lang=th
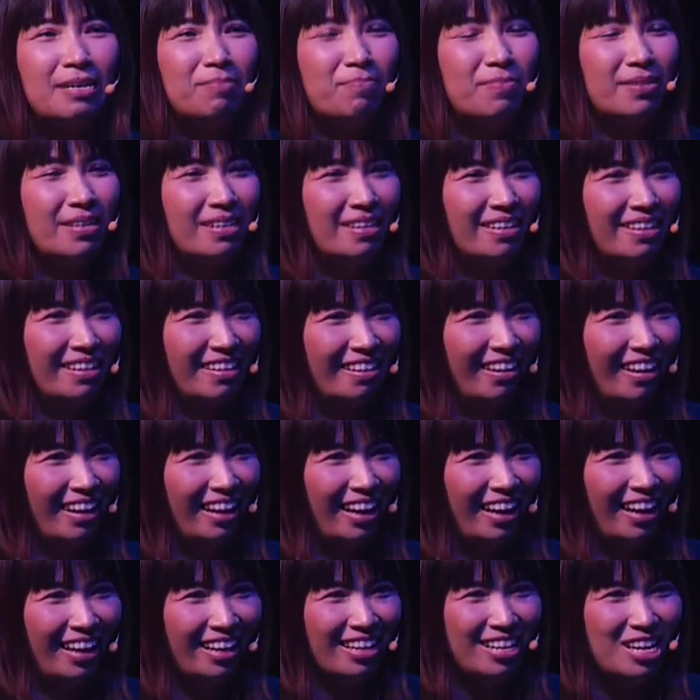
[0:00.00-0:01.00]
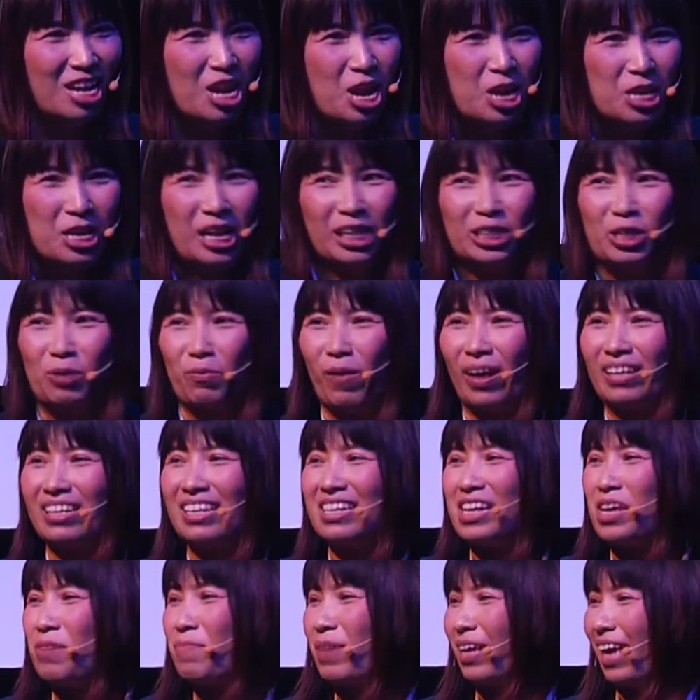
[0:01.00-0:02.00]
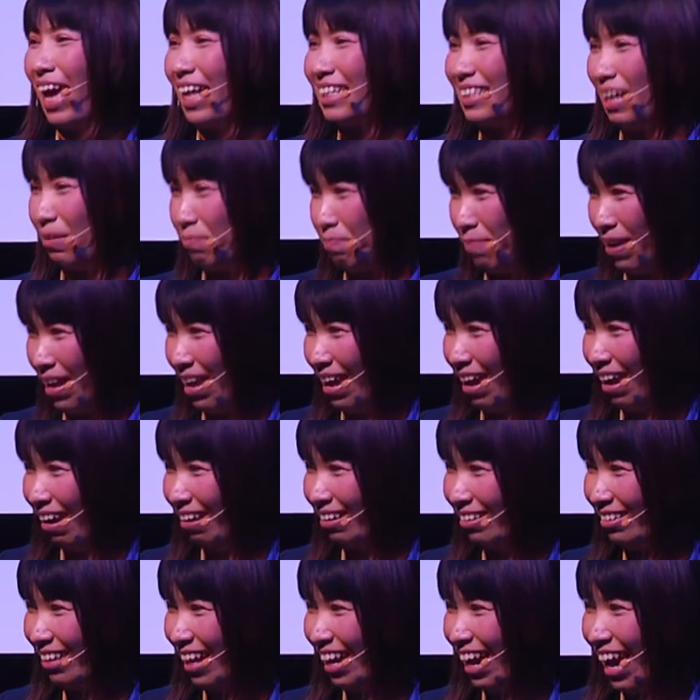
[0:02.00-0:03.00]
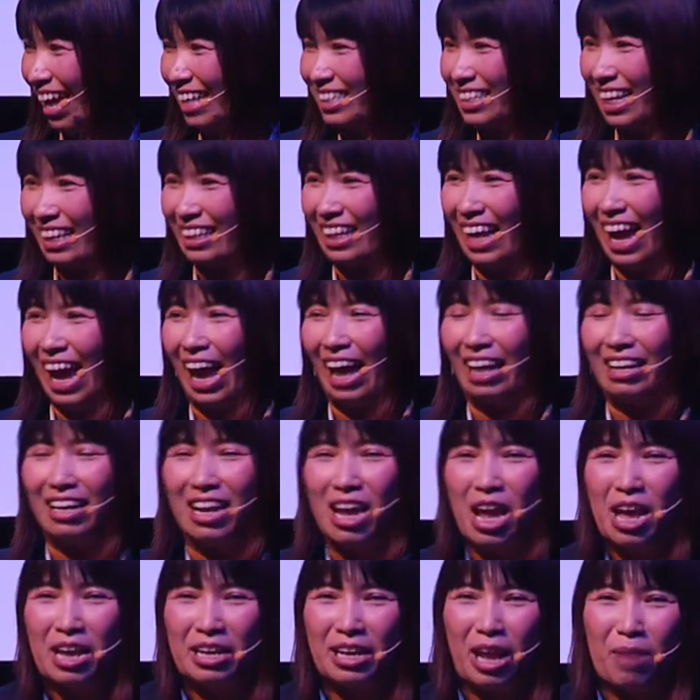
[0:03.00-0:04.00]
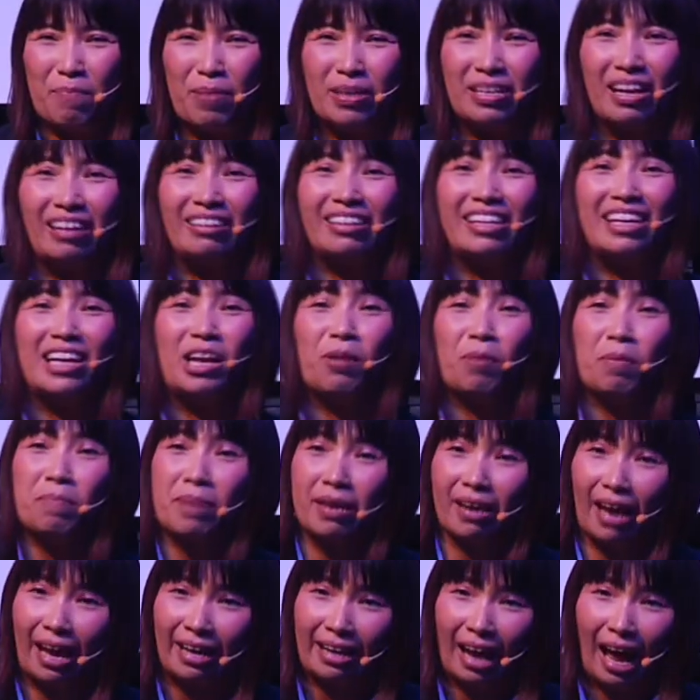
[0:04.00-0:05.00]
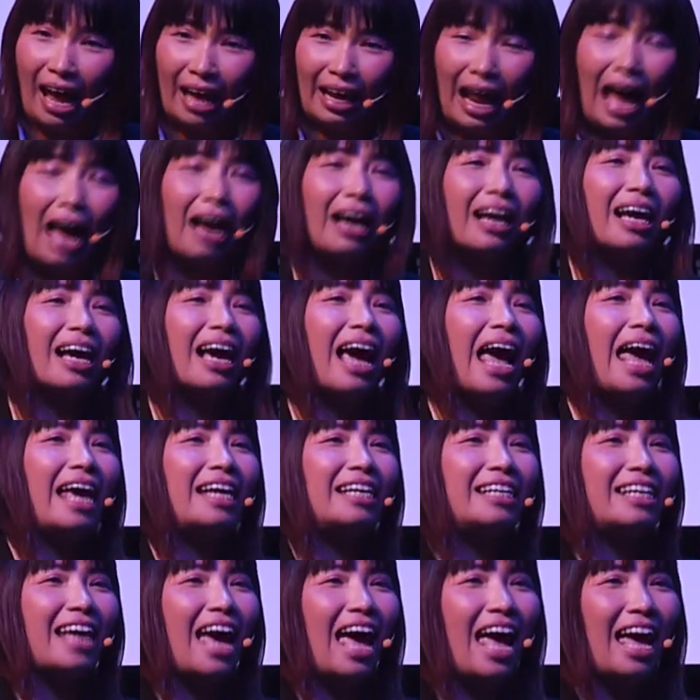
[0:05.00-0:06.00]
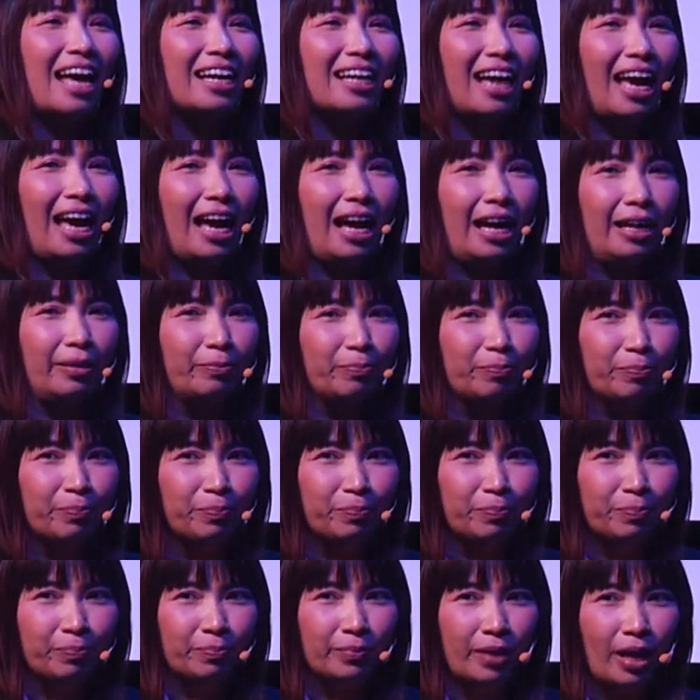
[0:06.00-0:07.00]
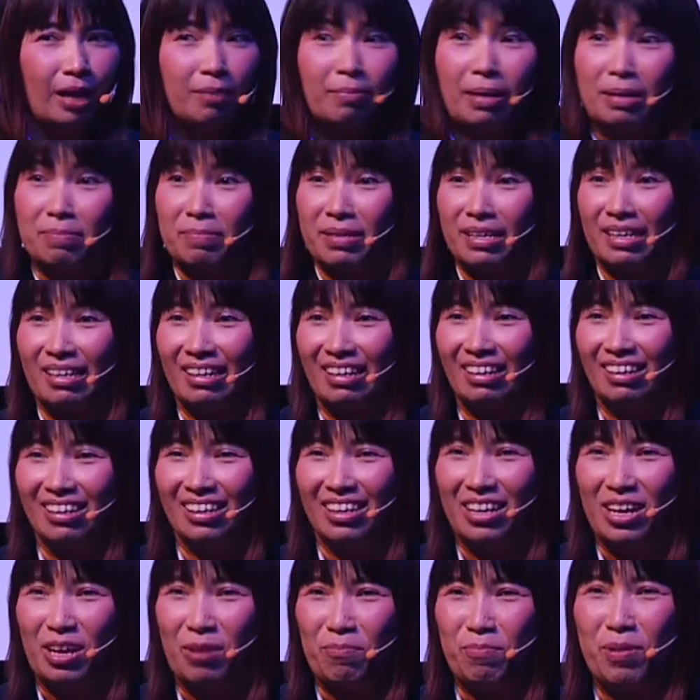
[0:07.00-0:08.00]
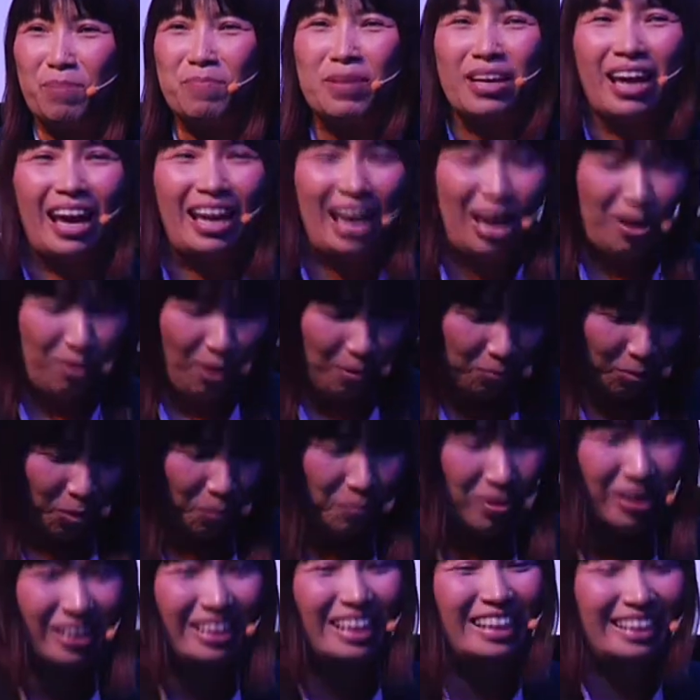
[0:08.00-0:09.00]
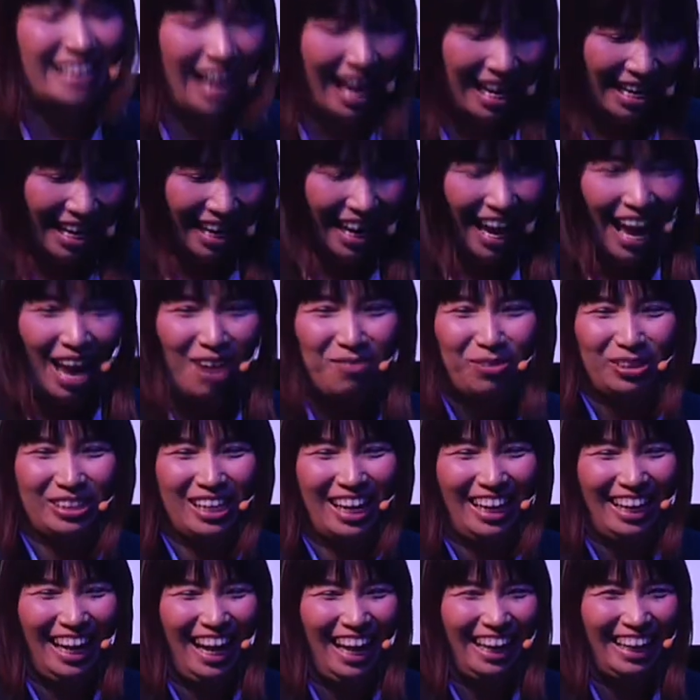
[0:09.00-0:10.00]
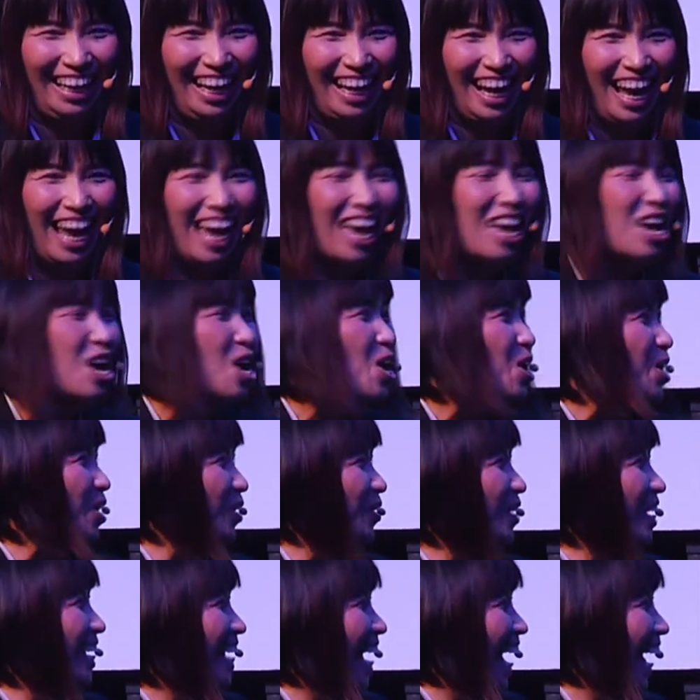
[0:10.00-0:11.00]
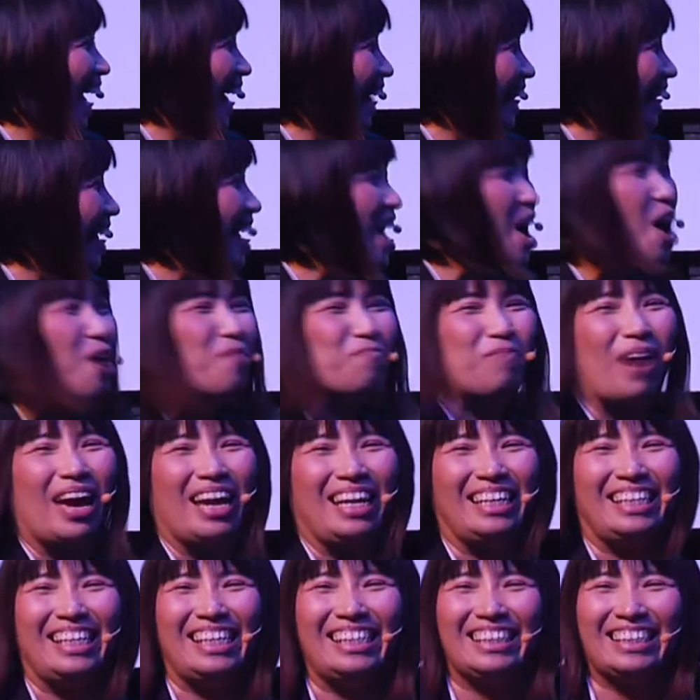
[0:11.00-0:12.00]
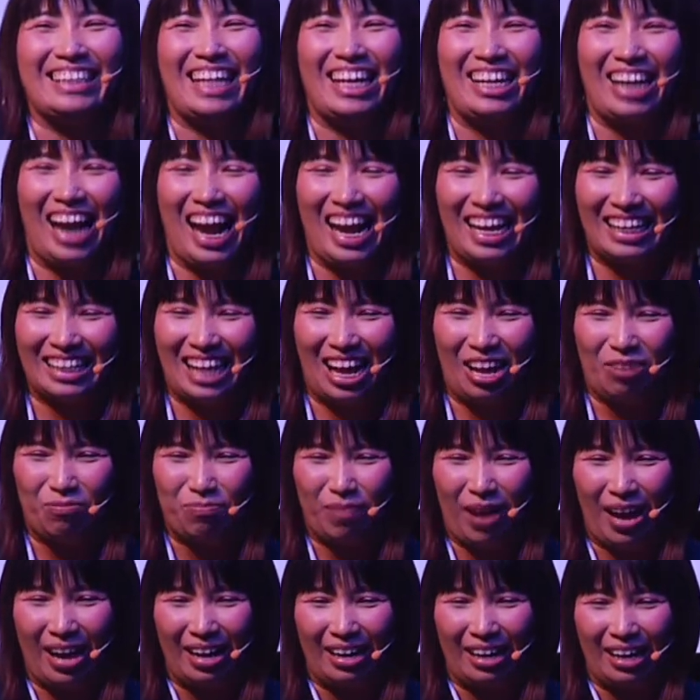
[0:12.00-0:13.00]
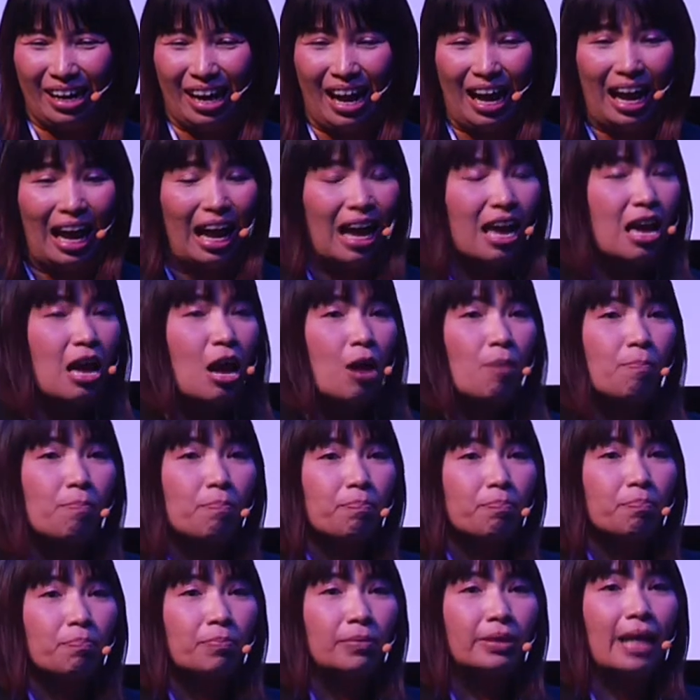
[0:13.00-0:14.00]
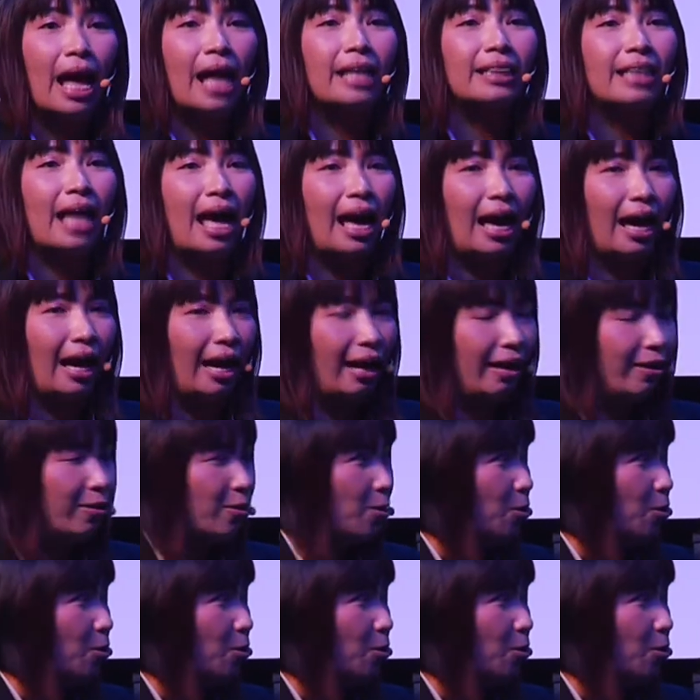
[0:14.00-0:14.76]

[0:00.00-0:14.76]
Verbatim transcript: ไม่มีนะคะเนื่องจากว่าที่นี่มีการจัดเบรกนะคะ จัดงานได้เป็นอย่างดีเลยไม่มีใครทานอักไก่ย่างค่ะ ไม่มีไม่มีใครให้ความร่วมมือดิฉันนะคะ เพราะฉะนั้นนะคะขออนุญาตไปที่สไลด์ถัดไปนะคะ หน้าตา